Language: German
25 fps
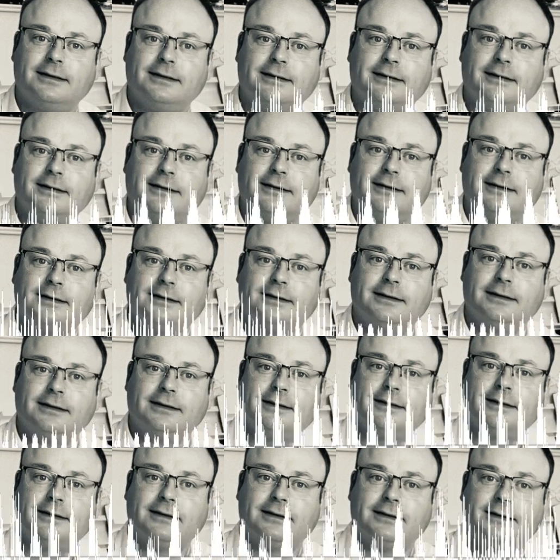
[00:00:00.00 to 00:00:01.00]
Ach so, und
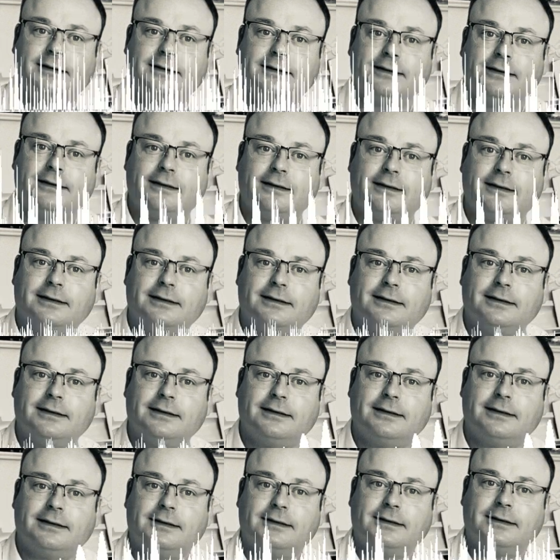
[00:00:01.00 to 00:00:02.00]
dann geht's ja, da rum.
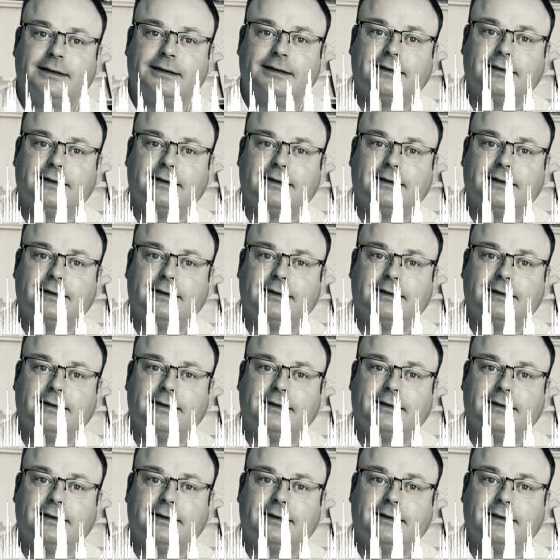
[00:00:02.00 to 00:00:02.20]
Warum? Wir gehen